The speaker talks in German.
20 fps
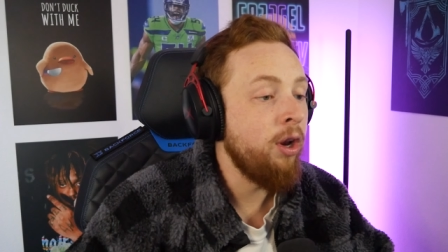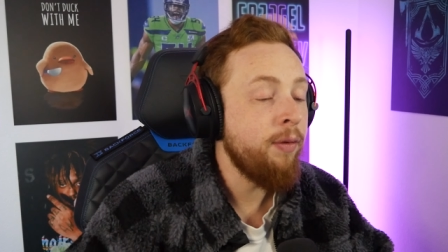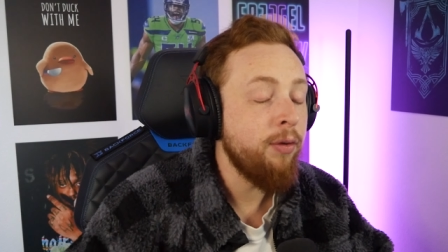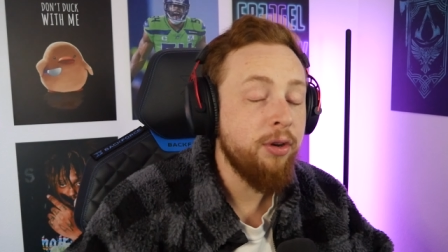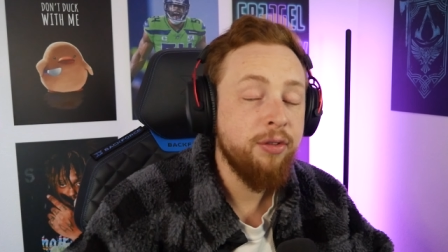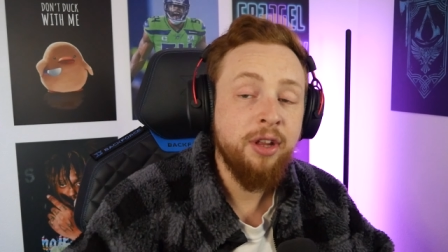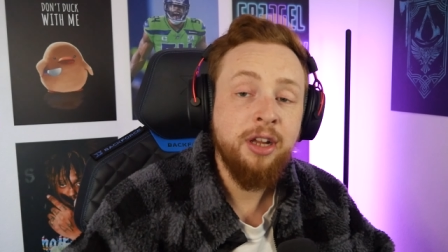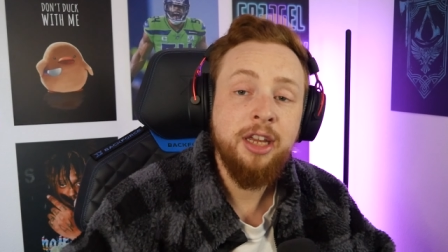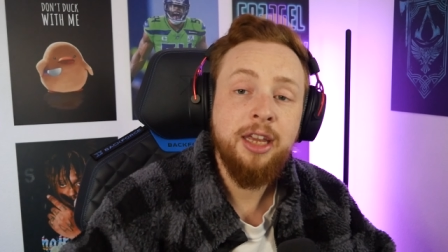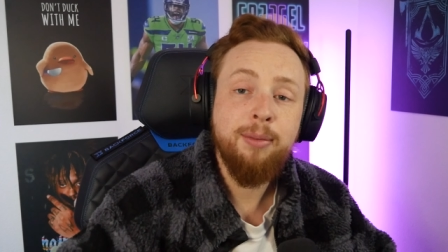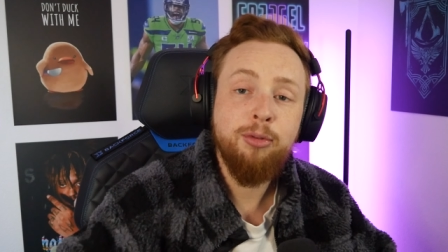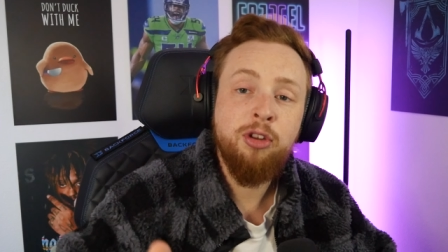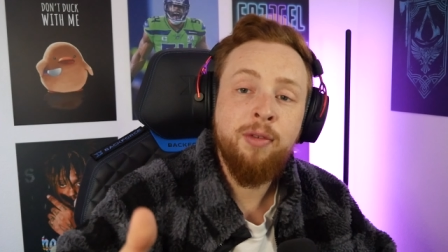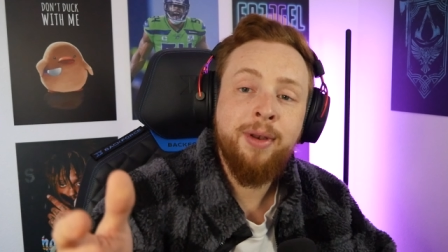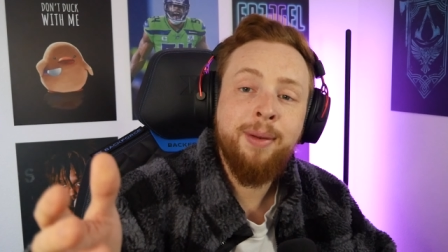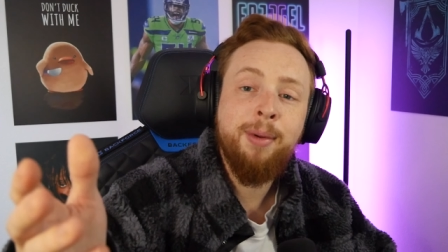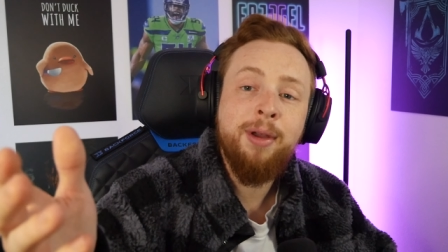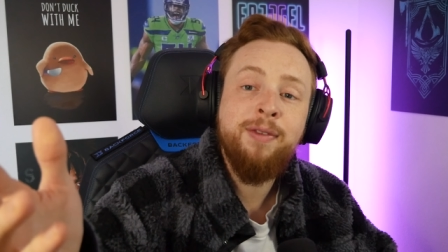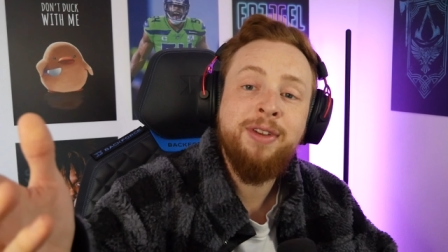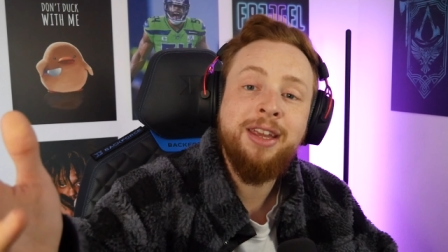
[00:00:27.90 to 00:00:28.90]
Und ich würde sagen, ich habe
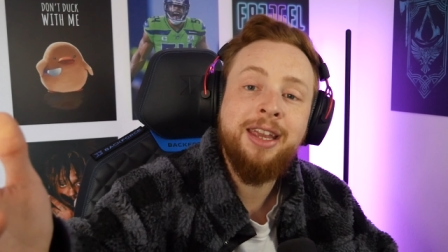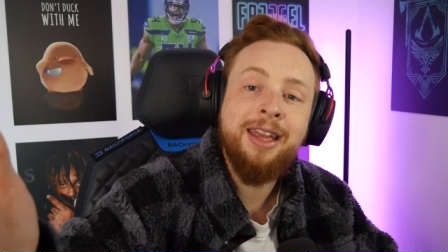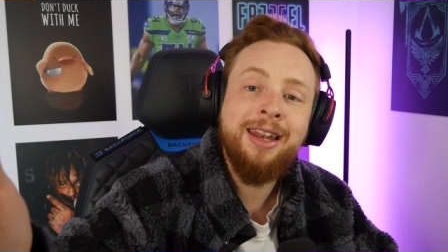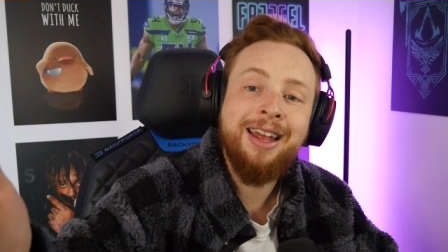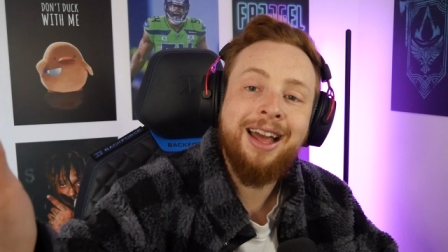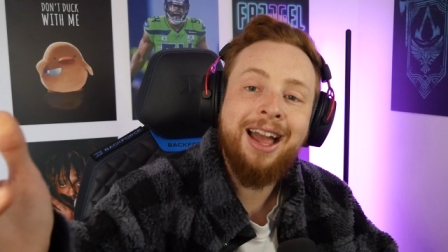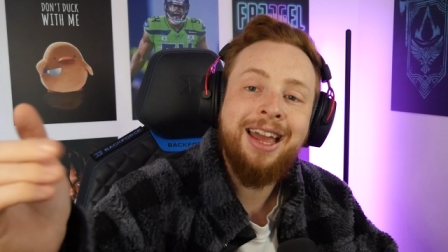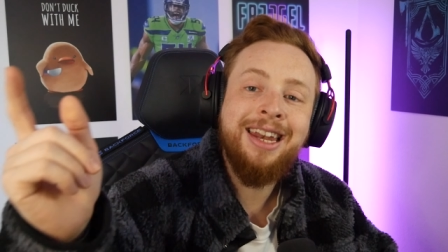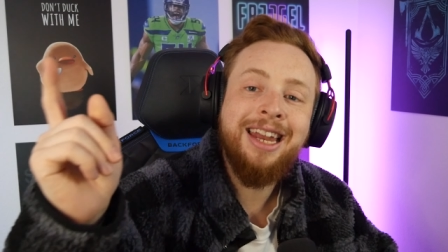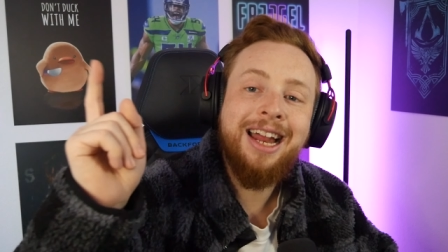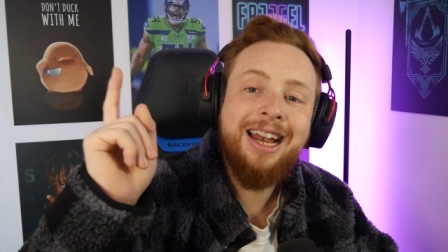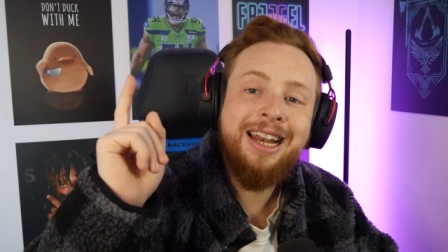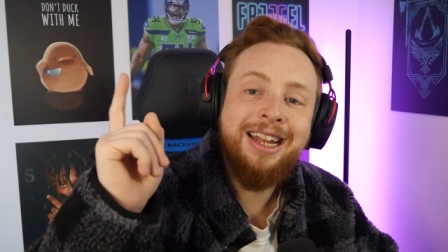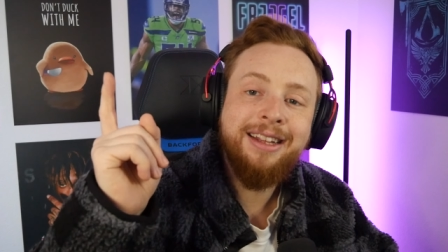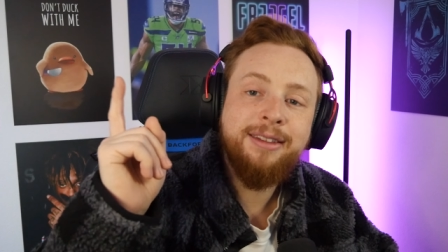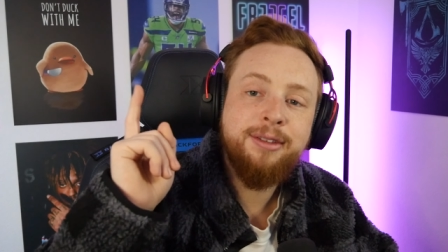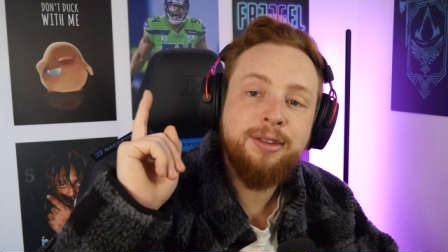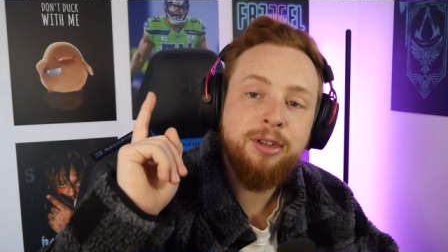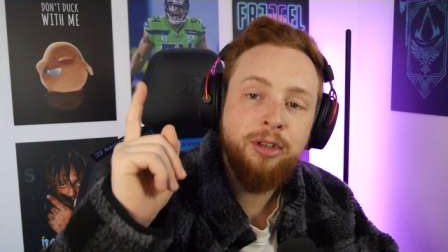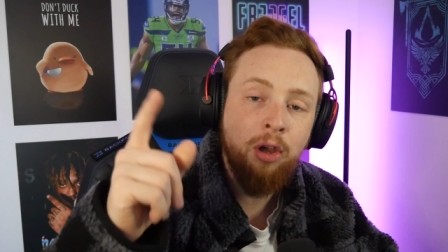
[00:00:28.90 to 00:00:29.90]
Stefan dabei. Wir gehen rein.
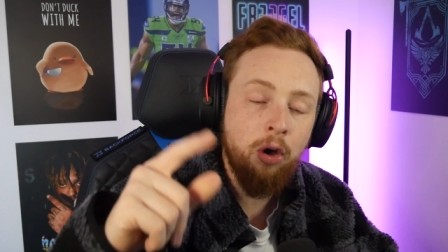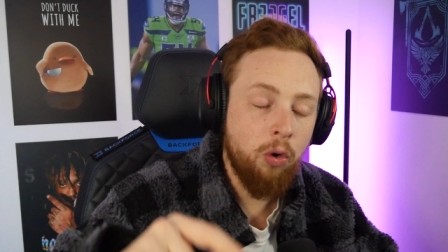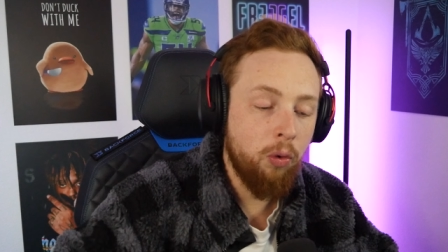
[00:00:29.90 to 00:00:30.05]
Let's go.